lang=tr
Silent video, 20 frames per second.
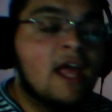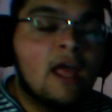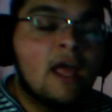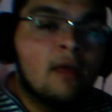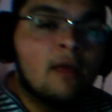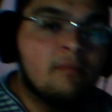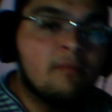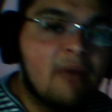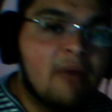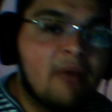
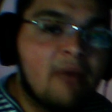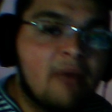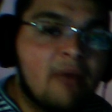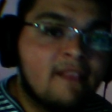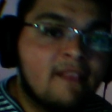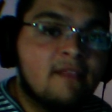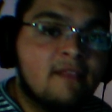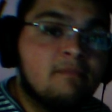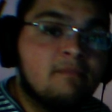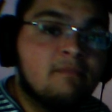ben
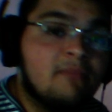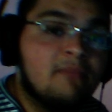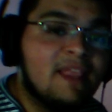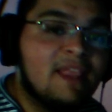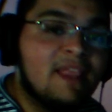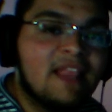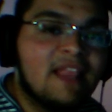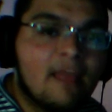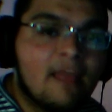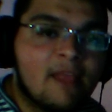
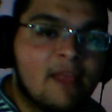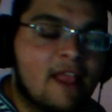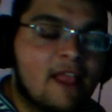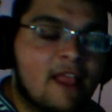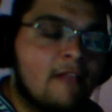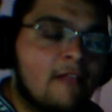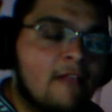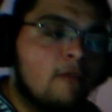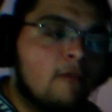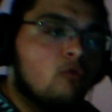mid
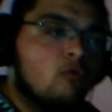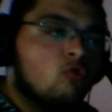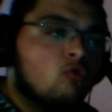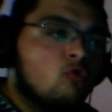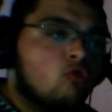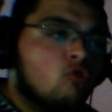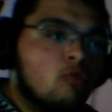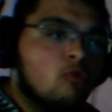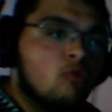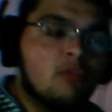demeden
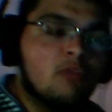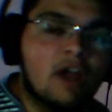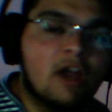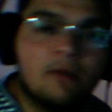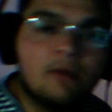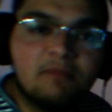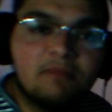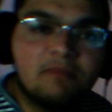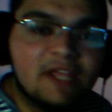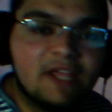tüm
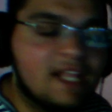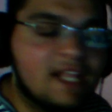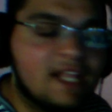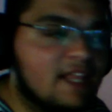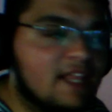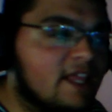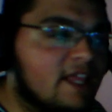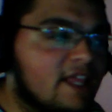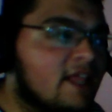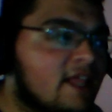takım
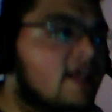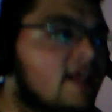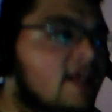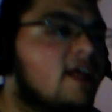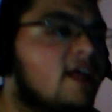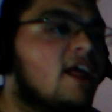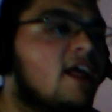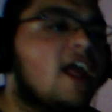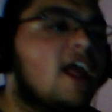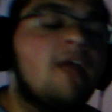pikledi.
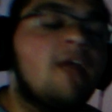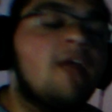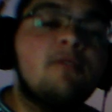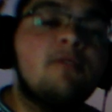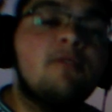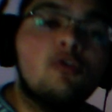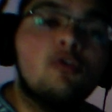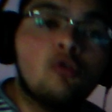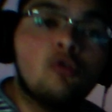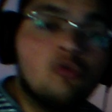
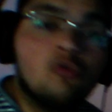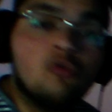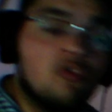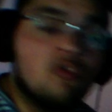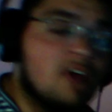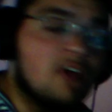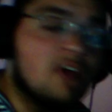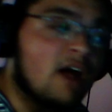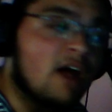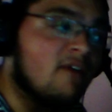Hepsi solo
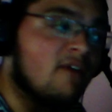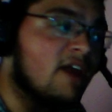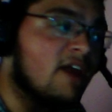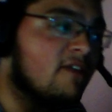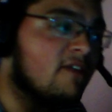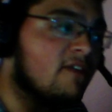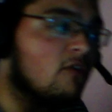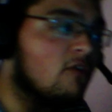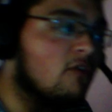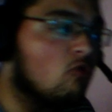için kavga
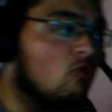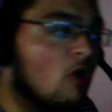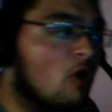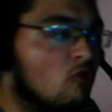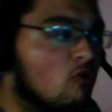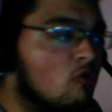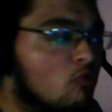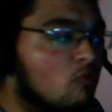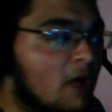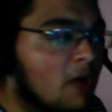etti. Şu an
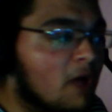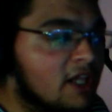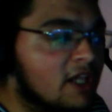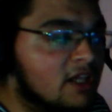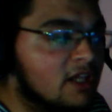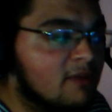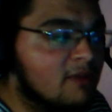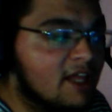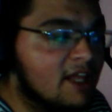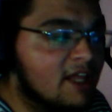şu
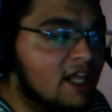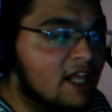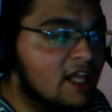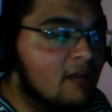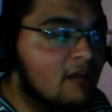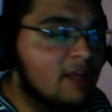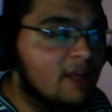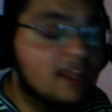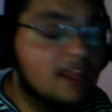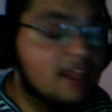bağlanamayan
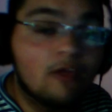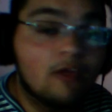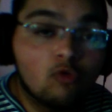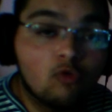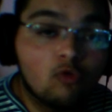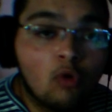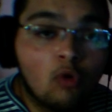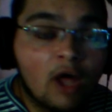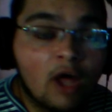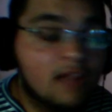eleman
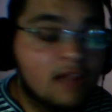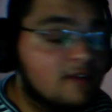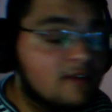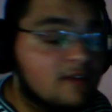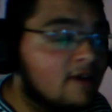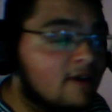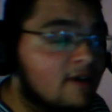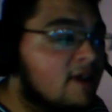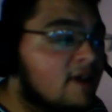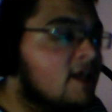Yasuo
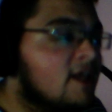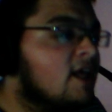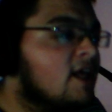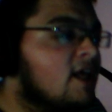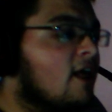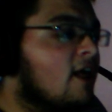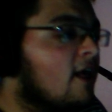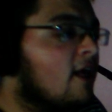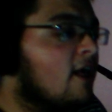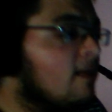aldı.
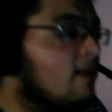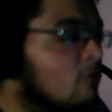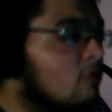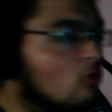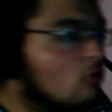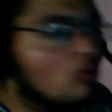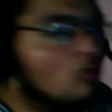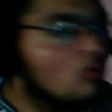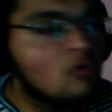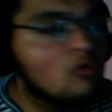Hepsi
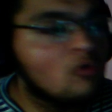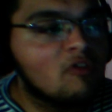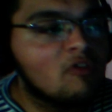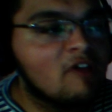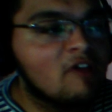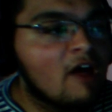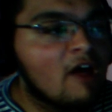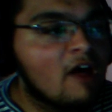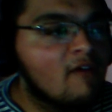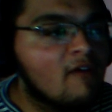solo için
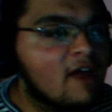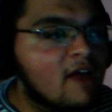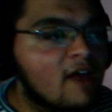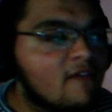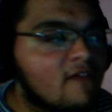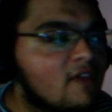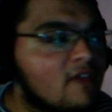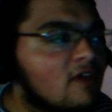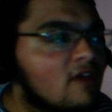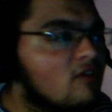kavga
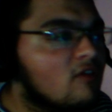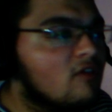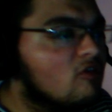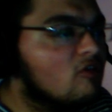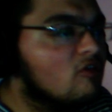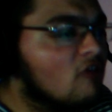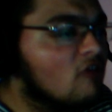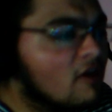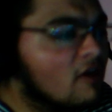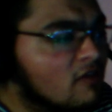etti.
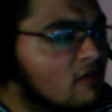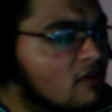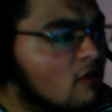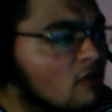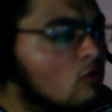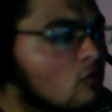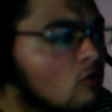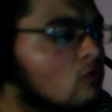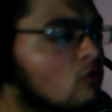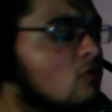Jax de
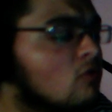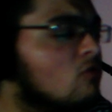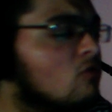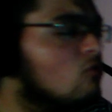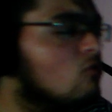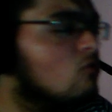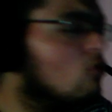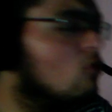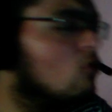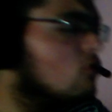solo
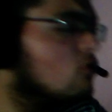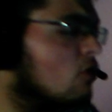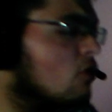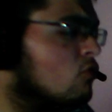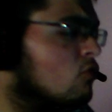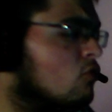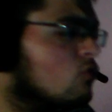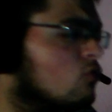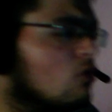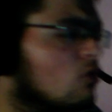istiyor.
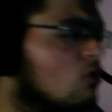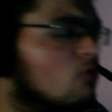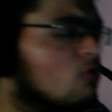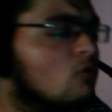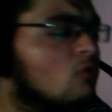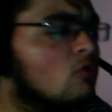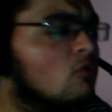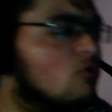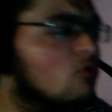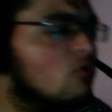Nasus da
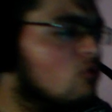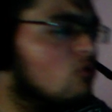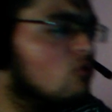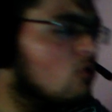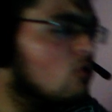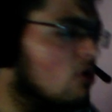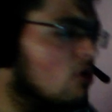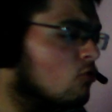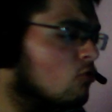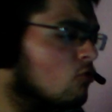solo istiyor.
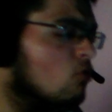Yasuo